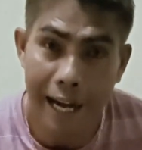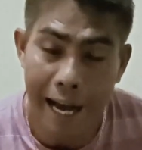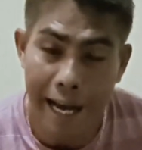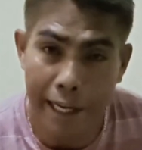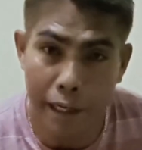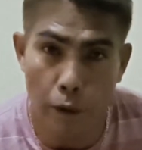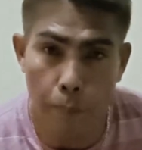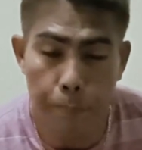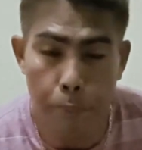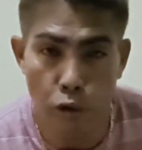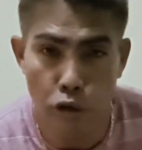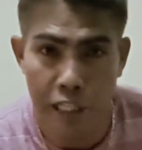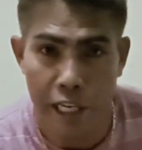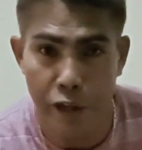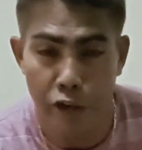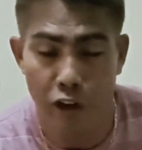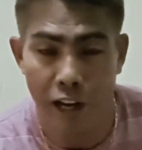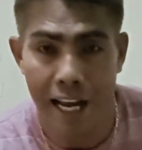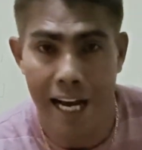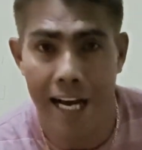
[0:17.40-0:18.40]
Magandang araw po
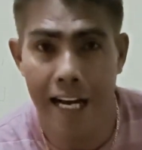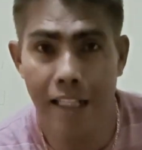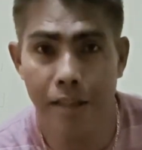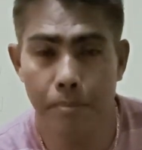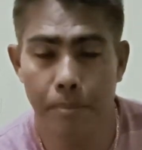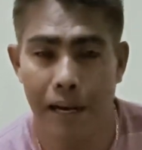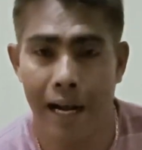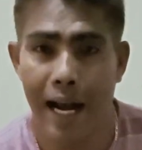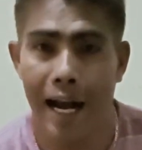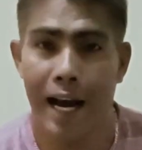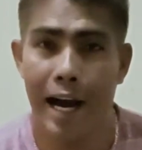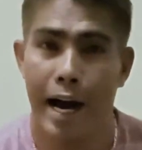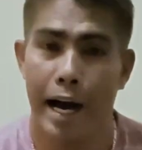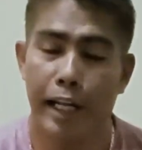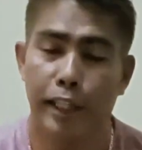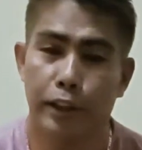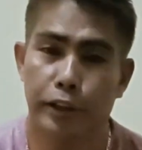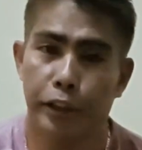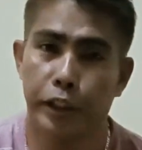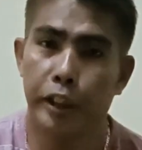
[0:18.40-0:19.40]
sa inyo lahat mga
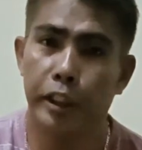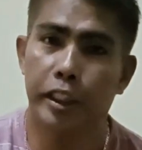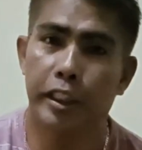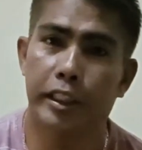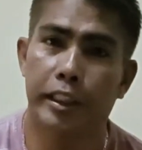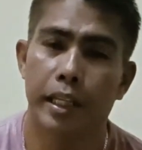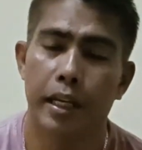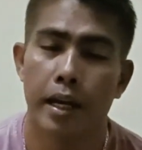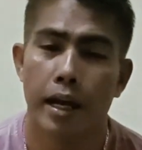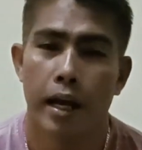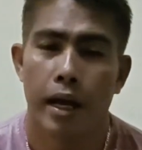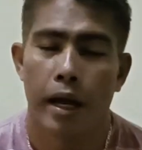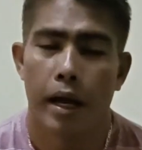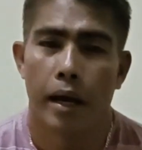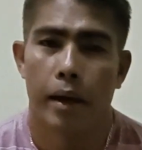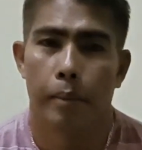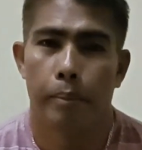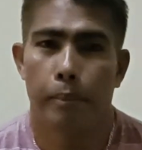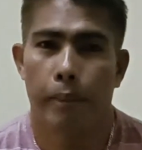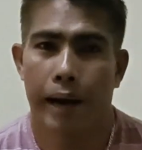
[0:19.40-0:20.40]
ka-hunters,
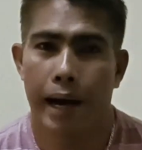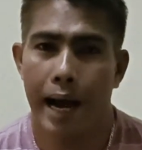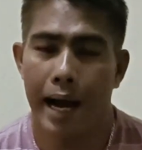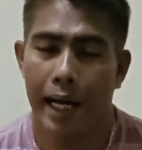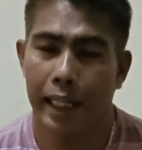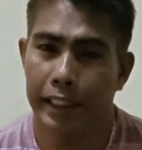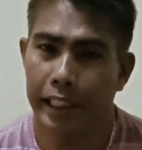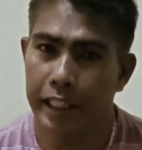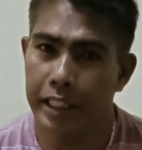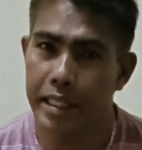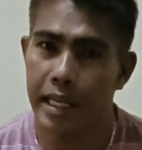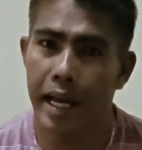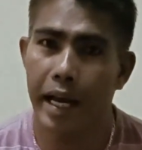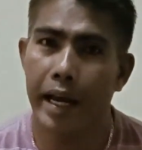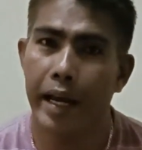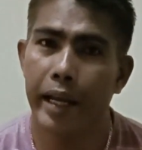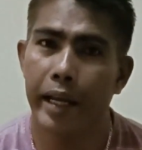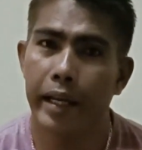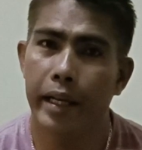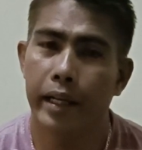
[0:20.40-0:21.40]
mga
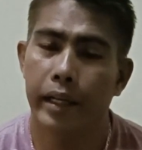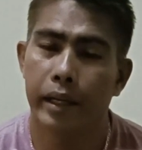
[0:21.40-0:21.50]
katiksay,